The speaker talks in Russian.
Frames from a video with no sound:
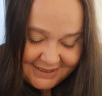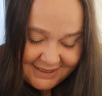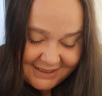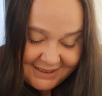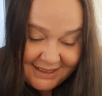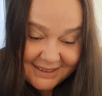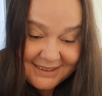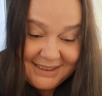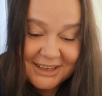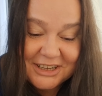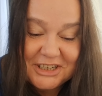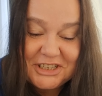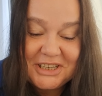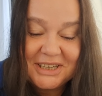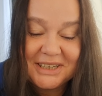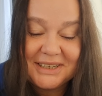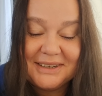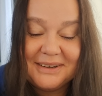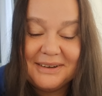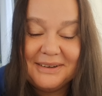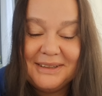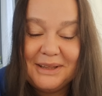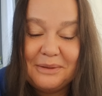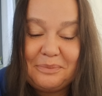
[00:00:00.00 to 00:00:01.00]
Наташка
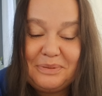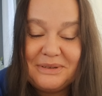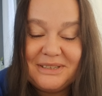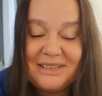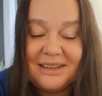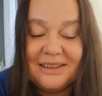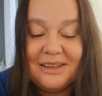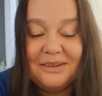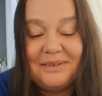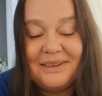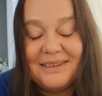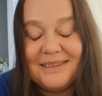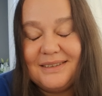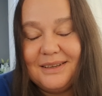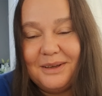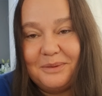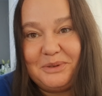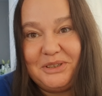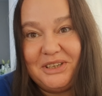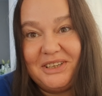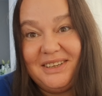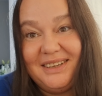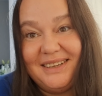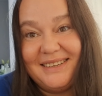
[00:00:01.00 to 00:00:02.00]
э, написала мне
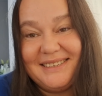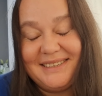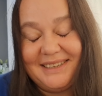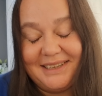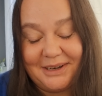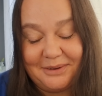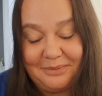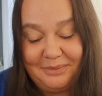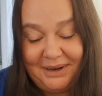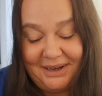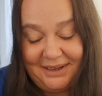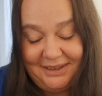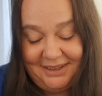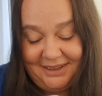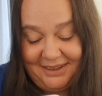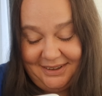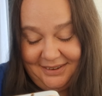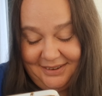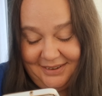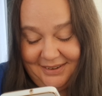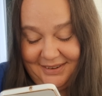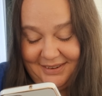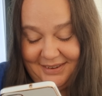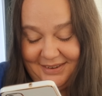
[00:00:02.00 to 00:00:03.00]
сообщение из
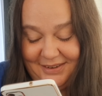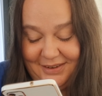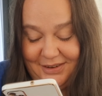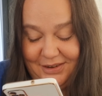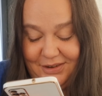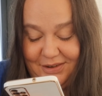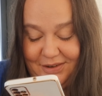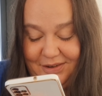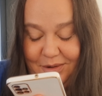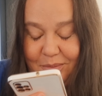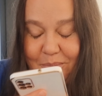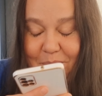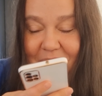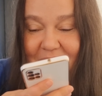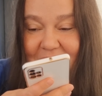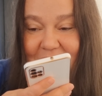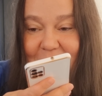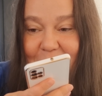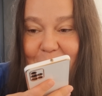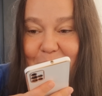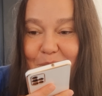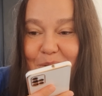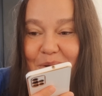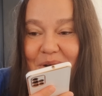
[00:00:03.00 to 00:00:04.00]
Германии.
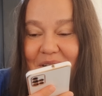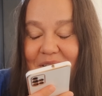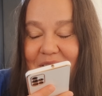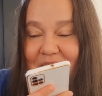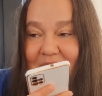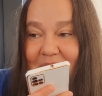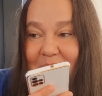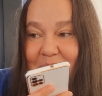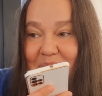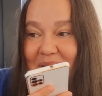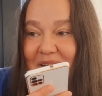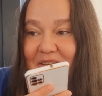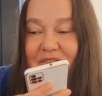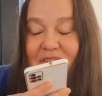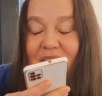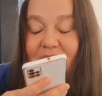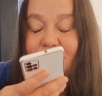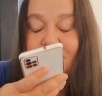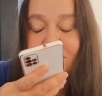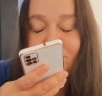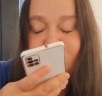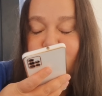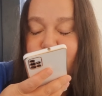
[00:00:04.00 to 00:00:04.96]
Моя куколка, привет.